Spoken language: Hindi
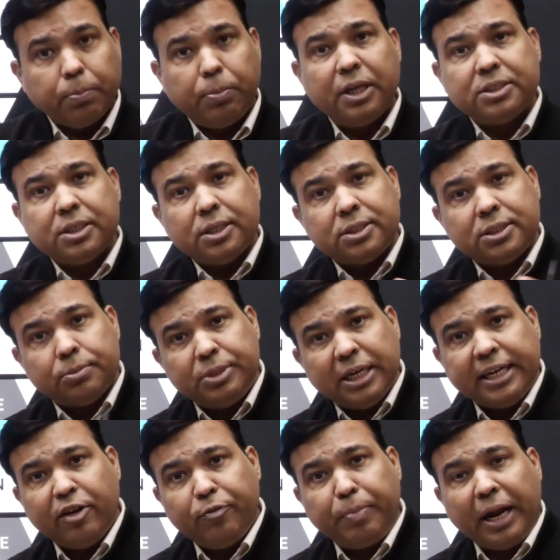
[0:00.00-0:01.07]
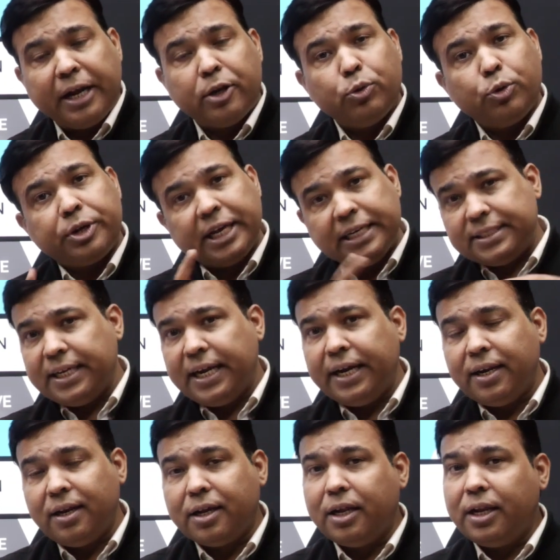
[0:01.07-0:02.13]
प्लस सब्जेक्टिव पैटर्न को कैसे
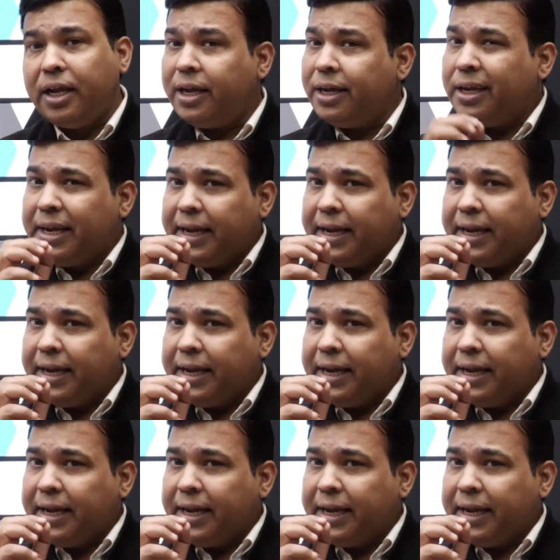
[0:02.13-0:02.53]
हैंडल करना है